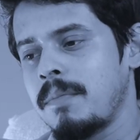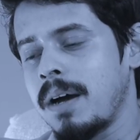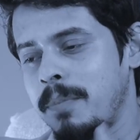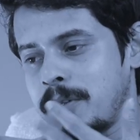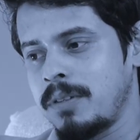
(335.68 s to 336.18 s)
বা
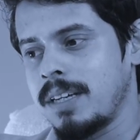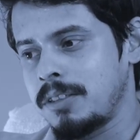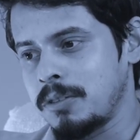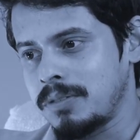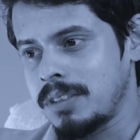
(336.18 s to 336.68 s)
আপনি যদি
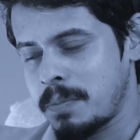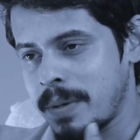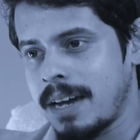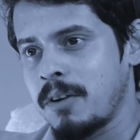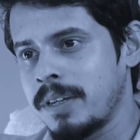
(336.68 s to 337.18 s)
একজন
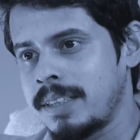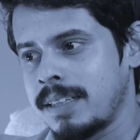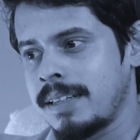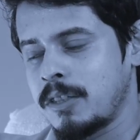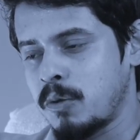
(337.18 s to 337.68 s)
স্পিকার হয়ে
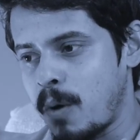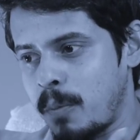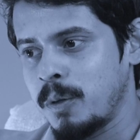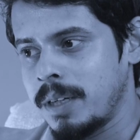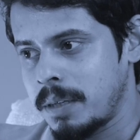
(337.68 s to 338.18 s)
থাকেন একজন
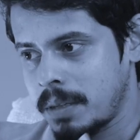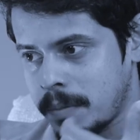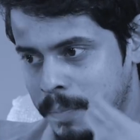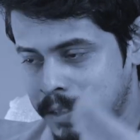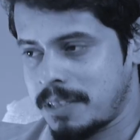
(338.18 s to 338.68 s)
পপুলার
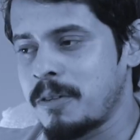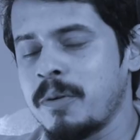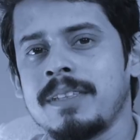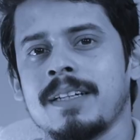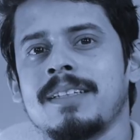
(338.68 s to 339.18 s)
পার্সন
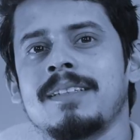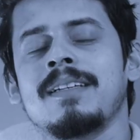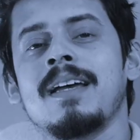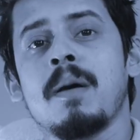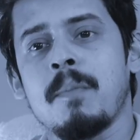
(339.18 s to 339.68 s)
হয়ে থাকেন
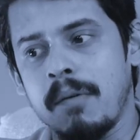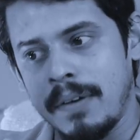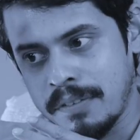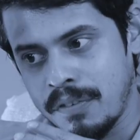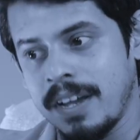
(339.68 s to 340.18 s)

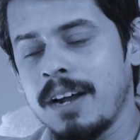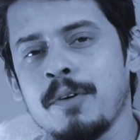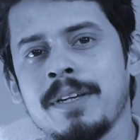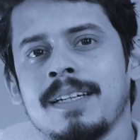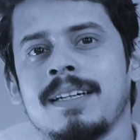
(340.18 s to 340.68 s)
পাবলিক ফিগার
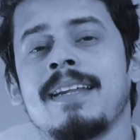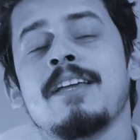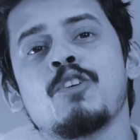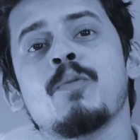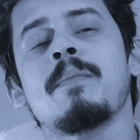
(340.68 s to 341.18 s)
হয়ে থাকেন
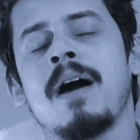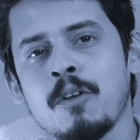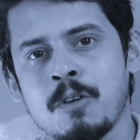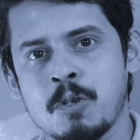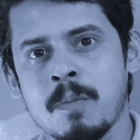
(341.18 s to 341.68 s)
এই সময় ভালো
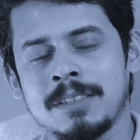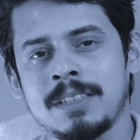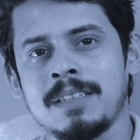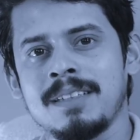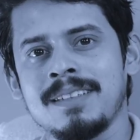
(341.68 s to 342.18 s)
কিছু
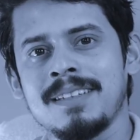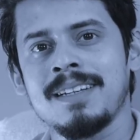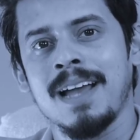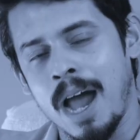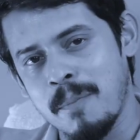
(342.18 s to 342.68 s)
বার্তা দিন
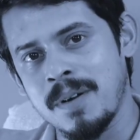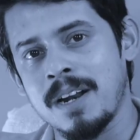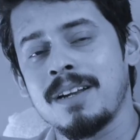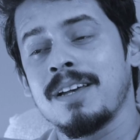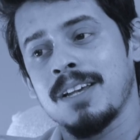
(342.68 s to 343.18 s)
আপনার
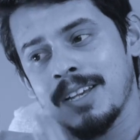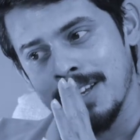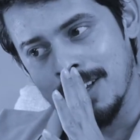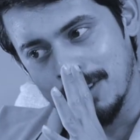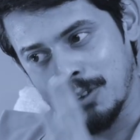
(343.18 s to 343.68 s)

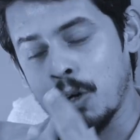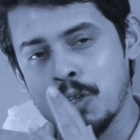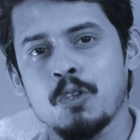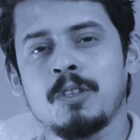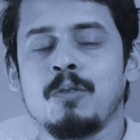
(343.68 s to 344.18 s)

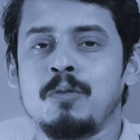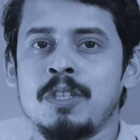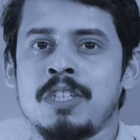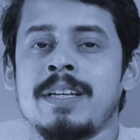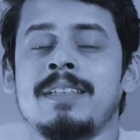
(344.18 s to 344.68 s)
দর্শকদের
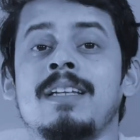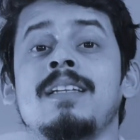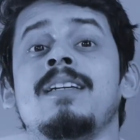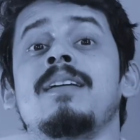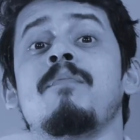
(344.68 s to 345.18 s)
উদ্দেশ্যে যাতে
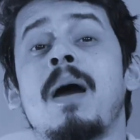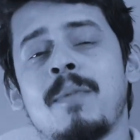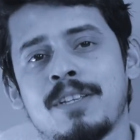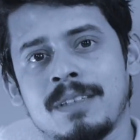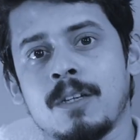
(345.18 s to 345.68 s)
তাদের
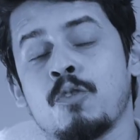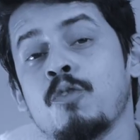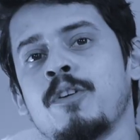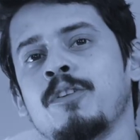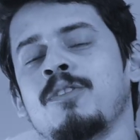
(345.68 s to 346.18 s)
ভাবনা চিন্তা
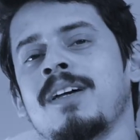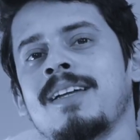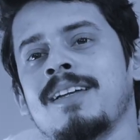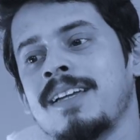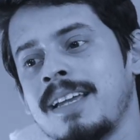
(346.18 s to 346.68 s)
সুরক্ষিত
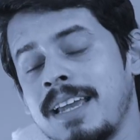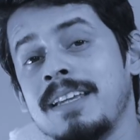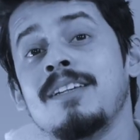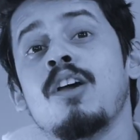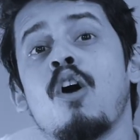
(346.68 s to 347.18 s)
থাকে এই
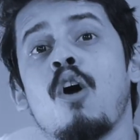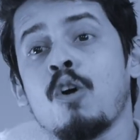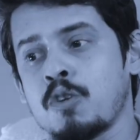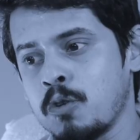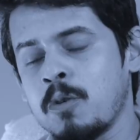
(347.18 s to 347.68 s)

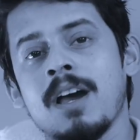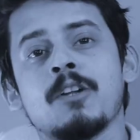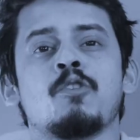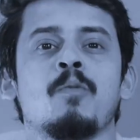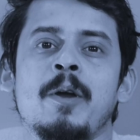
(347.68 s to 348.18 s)

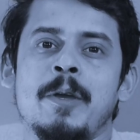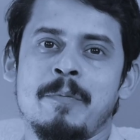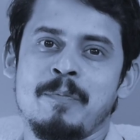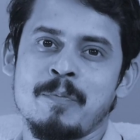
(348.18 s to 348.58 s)
অসুরক্ষার সময়ে